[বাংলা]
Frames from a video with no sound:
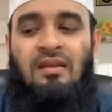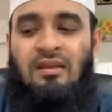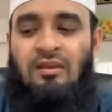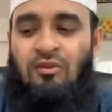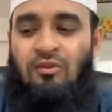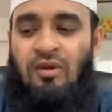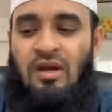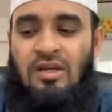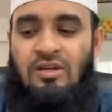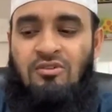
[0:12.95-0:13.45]

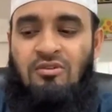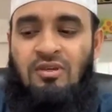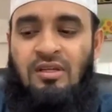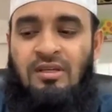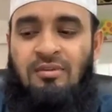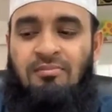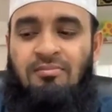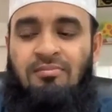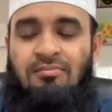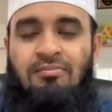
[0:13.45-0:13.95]
কিন্তু
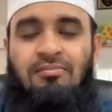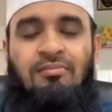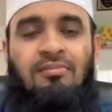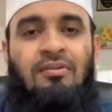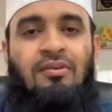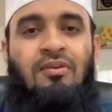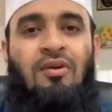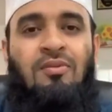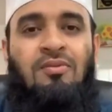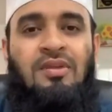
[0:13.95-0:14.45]
আসলে
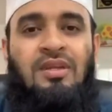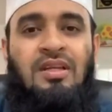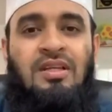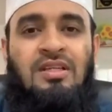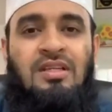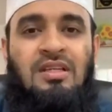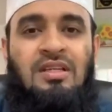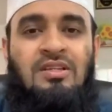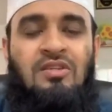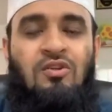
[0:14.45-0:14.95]

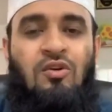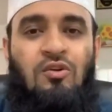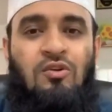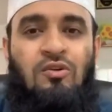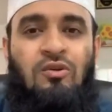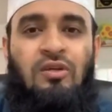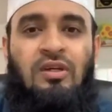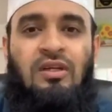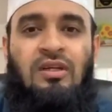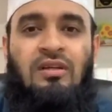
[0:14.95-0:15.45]
রমজানের শেষ
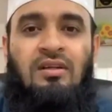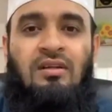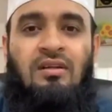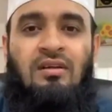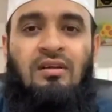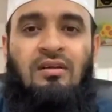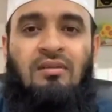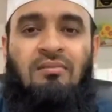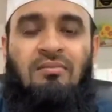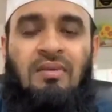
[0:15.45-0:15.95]
দশকের
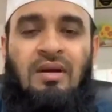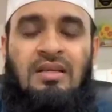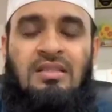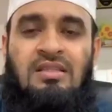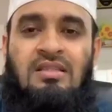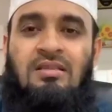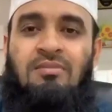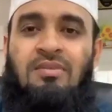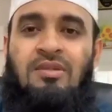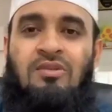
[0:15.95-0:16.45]

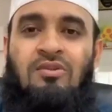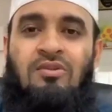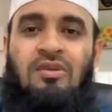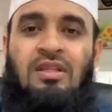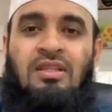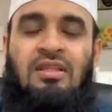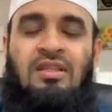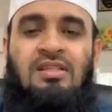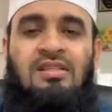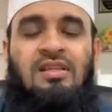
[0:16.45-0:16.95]
পাঁচটি বেজর
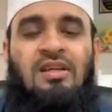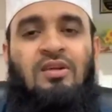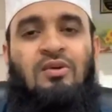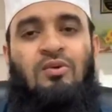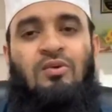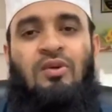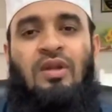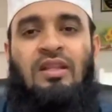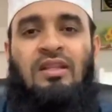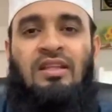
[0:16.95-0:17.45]
রাতের যে
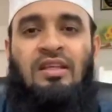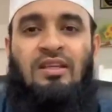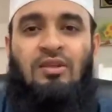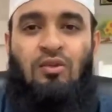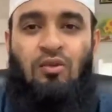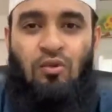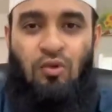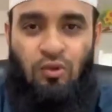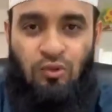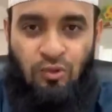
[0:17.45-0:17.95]
কোনো রাতে
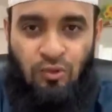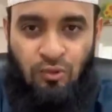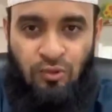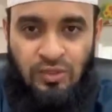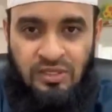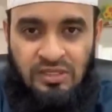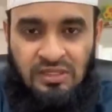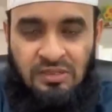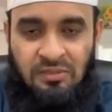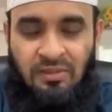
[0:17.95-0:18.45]
কিন্তু কদর
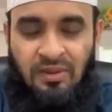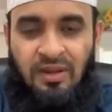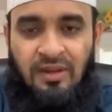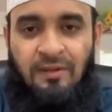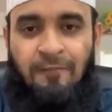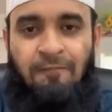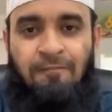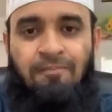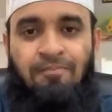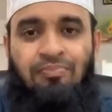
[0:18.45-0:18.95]
হয়ে যেতে
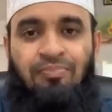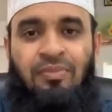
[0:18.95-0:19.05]
পারে